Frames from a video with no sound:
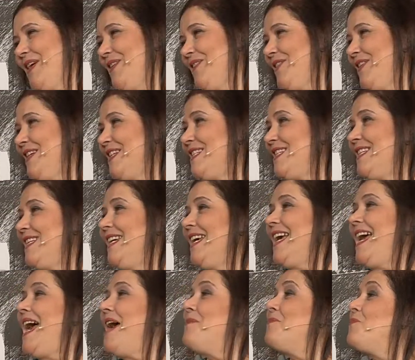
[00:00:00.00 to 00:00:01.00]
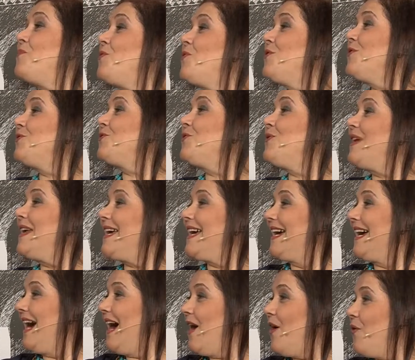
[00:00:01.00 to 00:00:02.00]
noite. É muito
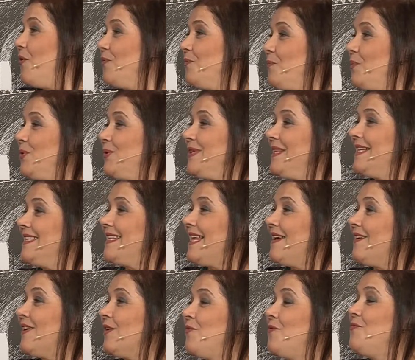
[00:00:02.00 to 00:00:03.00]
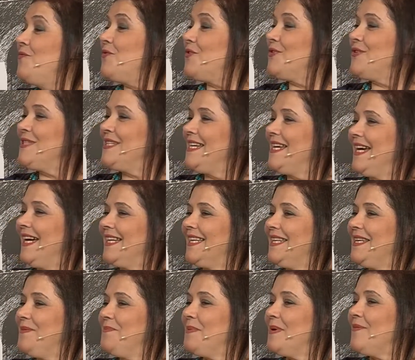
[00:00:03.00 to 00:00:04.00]
legal poder estar com você
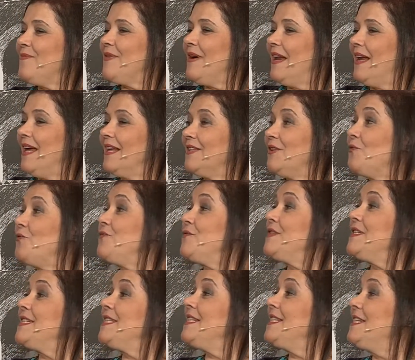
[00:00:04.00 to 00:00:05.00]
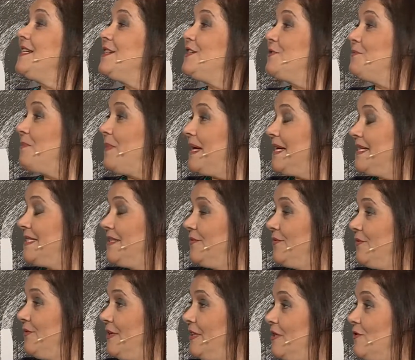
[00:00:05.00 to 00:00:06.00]
aqui para falar da Oficina de Pais e
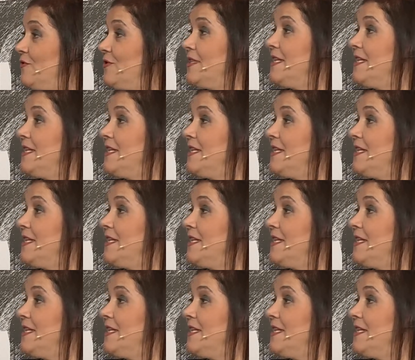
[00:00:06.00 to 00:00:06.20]
Filhos